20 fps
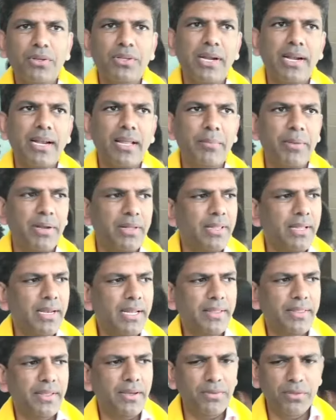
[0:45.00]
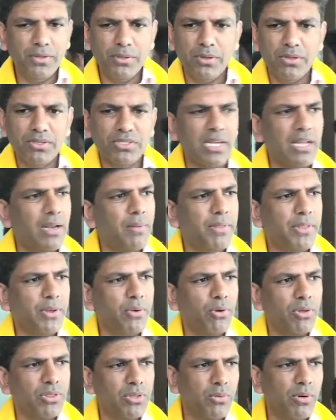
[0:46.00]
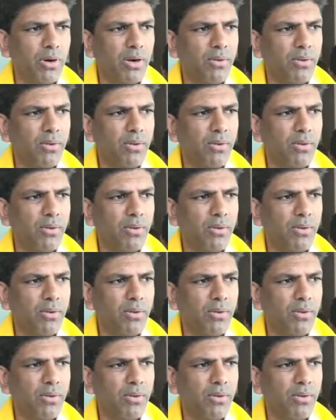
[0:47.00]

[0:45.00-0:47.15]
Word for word: ఈరోజు అంటే మీకు తెలియని ఏముంది ఇందులో చాలామంది కొత్త